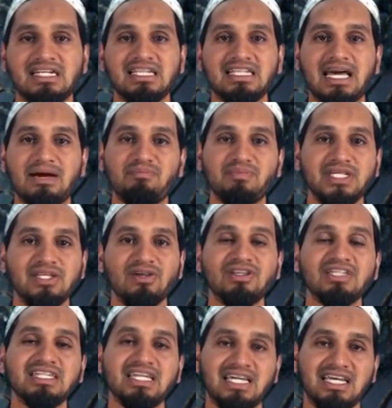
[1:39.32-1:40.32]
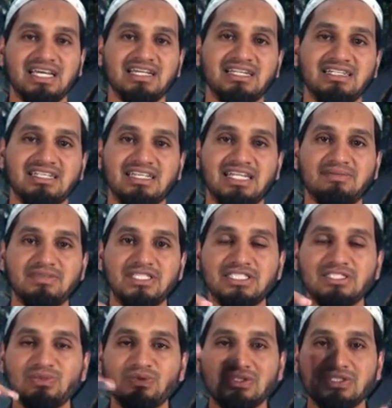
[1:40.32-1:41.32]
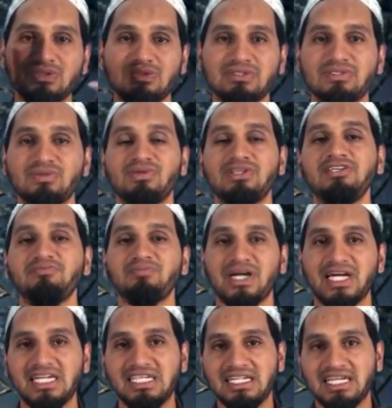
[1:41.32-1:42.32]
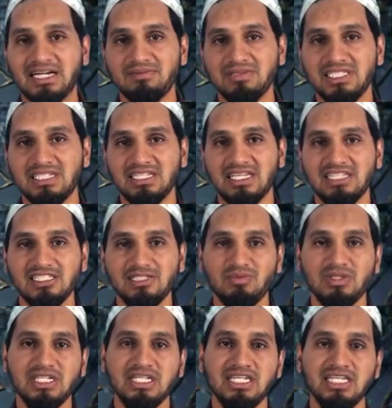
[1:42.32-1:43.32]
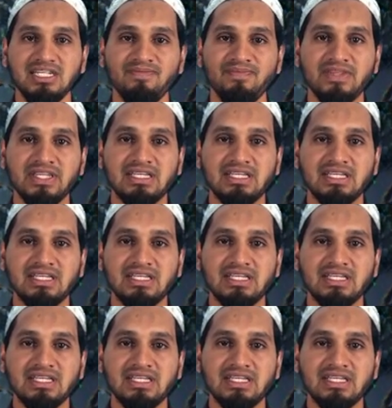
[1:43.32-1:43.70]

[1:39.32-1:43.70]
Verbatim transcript: ระดับมียศนะฮะระดับที่สูงสูงสูงขึ้นไปนะครับ เช่นท่านยิบรีน